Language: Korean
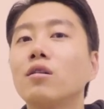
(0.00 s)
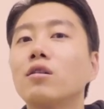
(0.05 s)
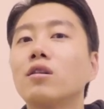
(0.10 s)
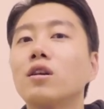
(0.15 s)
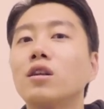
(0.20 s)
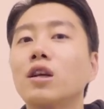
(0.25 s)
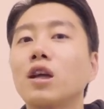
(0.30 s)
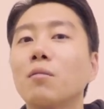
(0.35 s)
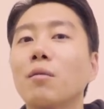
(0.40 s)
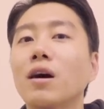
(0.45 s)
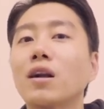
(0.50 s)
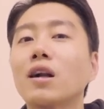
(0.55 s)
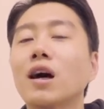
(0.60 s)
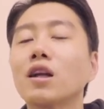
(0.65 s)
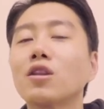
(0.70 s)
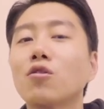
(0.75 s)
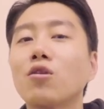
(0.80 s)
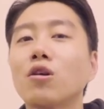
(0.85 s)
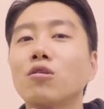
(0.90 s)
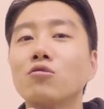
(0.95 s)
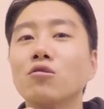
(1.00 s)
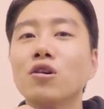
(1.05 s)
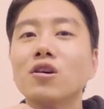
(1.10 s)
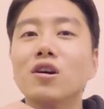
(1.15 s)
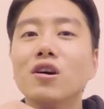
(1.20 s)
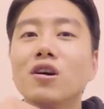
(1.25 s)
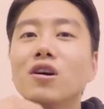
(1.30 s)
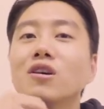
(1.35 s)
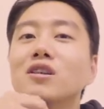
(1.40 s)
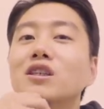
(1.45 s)
그렇게 말을 하더라고요.
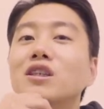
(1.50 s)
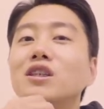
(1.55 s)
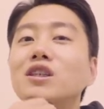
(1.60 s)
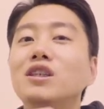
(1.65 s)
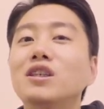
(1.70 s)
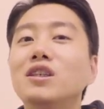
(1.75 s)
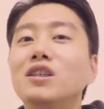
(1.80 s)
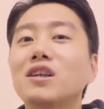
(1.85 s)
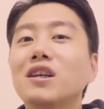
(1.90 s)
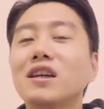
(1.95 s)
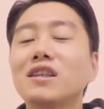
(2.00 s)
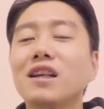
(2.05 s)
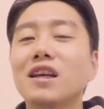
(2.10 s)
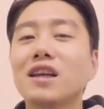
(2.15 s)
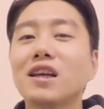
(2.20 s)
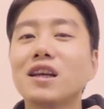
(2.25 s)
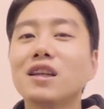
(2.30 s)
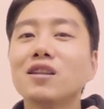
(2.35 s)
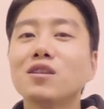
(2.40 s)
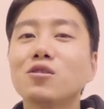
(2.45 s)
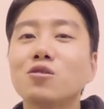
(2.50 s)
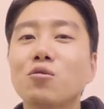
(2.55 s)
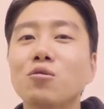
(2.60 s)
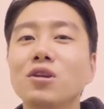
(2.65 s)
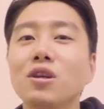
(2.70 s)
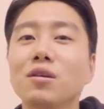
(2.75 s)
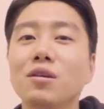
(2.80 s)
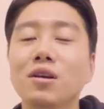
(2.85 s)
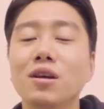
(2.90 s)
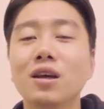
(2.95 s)
그렇게 생긴
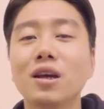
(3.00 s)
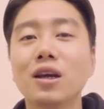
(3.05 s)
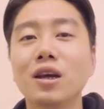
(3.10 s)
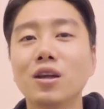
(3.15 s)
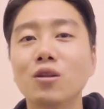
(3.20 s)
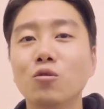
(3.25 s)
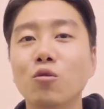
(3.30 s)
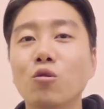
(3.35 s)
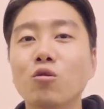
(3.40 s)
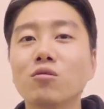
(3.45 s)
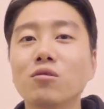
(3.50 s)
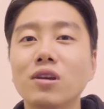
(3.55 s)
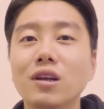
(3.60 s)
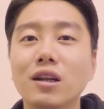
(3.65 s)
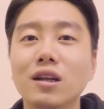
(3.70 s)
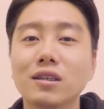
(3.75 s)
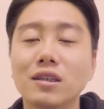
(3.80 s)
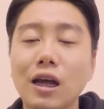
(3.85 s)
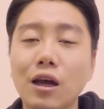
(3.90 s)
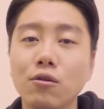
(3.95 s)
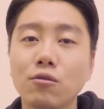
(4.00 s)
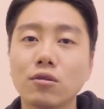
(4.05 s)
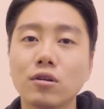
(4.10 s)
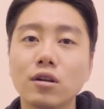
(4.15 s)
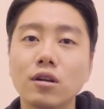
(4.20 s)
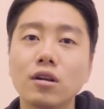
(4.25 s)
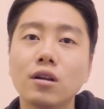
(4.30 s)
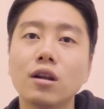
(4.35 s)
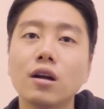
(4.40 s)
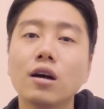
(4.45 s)
소니 녹음기를
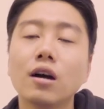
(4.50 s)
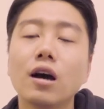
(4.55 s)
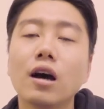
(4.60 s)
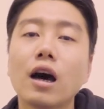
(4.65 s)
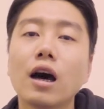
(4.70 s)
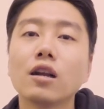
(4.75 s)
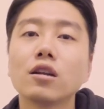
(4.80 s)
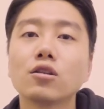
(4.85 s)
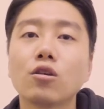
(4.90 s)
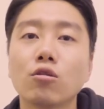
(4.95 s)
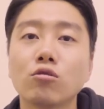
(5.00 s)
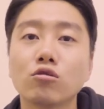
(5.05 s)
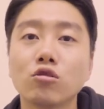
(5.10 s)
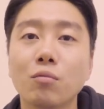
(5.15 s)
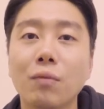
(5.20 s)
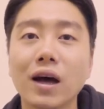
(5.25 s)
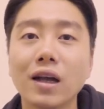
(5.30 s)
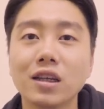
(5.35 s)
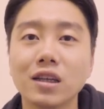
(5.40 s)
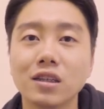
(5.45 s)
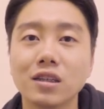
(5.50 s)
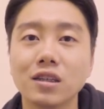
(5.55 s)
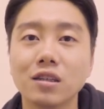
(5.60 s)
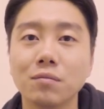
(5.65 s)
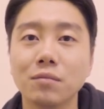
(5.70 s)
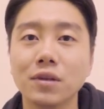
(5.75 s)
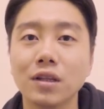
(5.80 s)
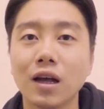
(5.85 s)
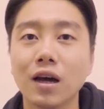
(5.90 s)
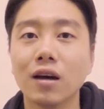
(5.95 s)
사용을 하는 경우도 많이
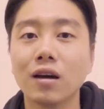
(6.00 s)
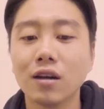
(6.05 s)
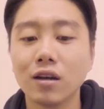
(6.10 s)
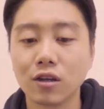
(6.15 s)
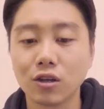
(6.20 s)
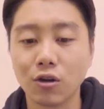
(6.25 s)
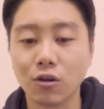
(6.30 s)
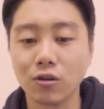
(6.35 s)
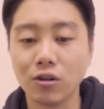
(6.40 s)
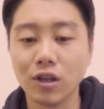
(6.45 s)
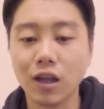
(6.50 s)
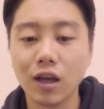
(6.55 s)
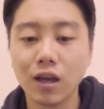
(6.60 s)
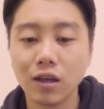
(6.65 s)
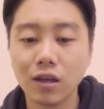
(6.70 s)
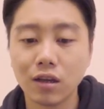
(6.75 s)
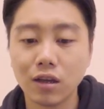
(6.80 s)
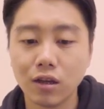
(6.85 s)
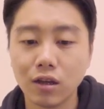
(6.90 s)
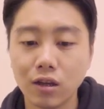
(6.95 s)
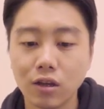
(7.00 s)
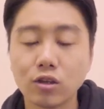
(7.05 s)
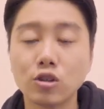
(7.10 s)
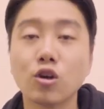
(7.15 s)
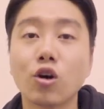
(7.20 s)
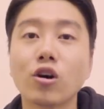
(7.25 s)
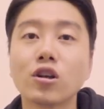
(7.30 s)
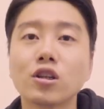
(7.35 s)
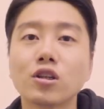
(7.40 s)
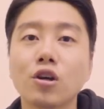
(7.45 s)
있습니다. 그런데
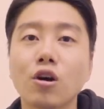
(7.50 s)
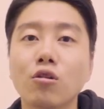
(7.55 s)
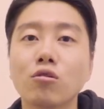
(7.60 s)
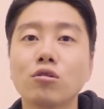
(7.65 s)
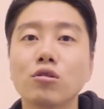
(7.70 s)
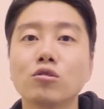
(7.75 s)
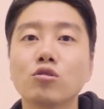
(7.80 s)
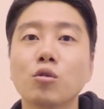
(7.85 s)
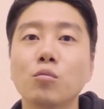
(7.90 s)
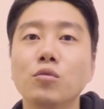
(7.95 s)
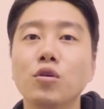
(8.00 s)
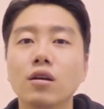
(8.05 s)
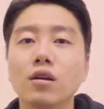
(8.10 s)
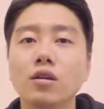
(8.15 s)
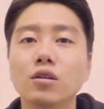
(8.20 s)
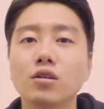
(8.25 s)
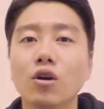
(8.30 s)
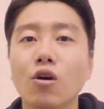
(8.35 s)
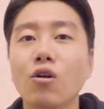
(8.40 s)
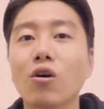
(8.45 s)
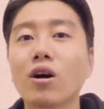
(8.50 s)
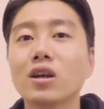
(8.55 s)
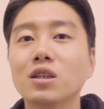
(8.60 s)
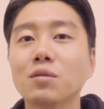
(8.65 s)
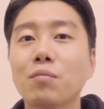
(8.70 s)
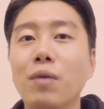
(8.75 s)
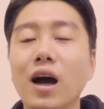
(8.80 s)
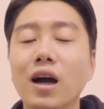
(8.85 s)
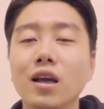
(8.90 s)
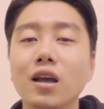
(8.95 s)
저 같은 경우는 좀 여러
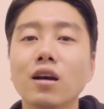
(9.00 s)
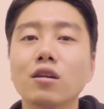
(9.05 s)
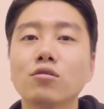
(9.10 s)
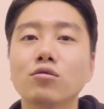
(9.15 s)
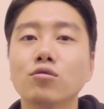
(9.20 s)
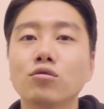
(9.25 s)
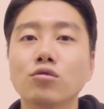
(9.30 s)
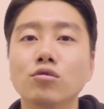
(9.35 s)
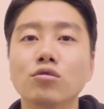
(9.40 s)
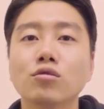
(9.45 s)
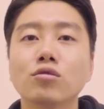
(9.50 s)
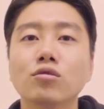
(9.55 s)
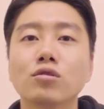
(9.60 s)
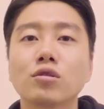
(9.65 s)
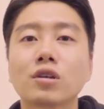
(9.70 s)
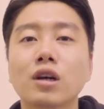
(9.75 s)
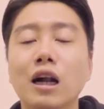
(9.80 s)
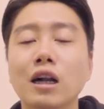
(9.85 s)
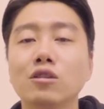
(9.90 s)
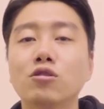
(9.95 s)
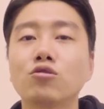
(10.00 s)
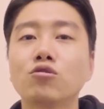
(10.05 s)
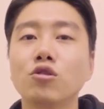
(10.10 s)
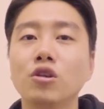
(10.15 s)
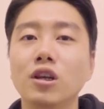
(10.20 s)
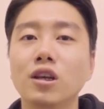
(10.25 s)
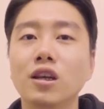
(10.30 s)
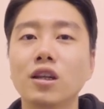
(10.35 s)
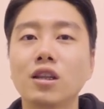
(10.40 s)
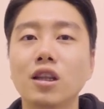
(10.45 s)
가지 방향으로 갈 수도
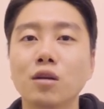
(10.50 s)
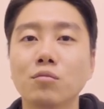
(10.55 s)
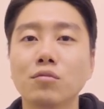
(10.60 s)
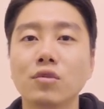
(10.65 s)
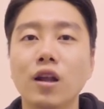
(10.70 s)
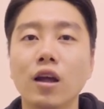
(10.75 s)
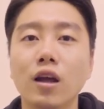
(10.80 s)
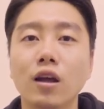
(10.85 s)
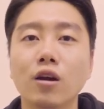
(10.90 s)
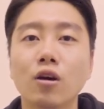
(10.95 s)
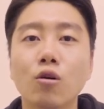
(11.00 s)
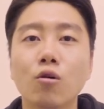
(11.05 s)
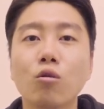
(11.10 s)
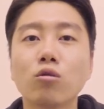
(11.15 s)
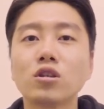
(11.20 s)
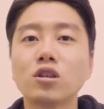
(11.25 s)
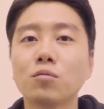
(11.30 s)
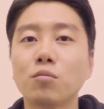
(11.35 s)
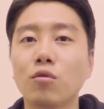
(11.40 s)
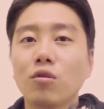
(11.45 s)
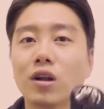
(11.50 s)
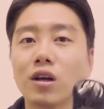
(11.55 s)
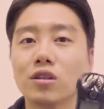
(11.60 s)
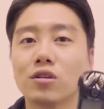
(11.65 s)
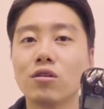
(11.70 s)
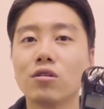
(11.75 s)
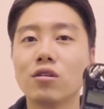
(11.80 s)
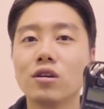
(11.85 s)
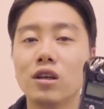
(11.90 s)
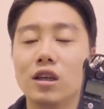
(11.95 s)
있기 때문에 혹시
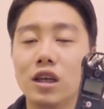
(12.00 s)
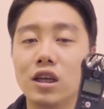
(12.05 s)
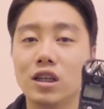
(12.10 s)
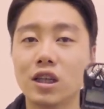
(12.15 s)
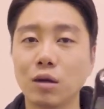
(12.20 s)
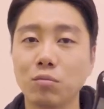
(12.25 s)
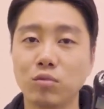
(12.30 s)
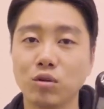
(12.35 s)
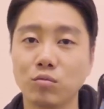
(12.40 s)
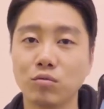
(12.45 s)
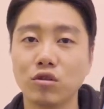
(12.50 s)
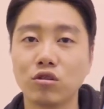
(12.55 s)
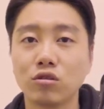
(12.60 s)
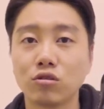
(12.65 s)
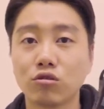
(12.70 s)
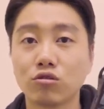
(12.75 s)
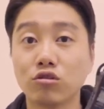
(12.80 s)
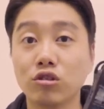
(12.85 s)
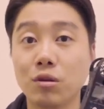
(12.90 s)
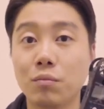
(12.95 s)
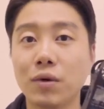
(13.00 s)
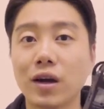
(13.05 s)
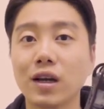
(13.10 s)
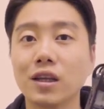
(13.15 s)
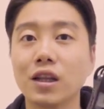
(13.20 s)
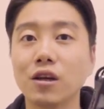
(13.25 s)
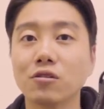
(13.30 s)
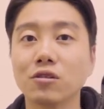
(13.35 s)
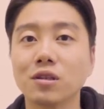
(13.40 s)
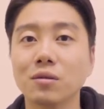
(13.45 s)
몰라서 이 제품을 구입하게
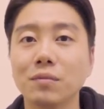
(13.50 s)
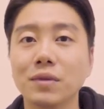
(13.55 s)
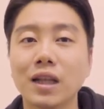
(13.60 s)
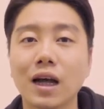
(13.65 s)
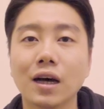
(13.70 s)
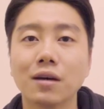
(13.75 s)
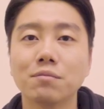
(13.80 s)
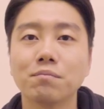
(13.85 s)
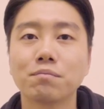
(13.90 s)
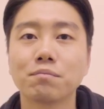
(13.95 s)
되었습니다.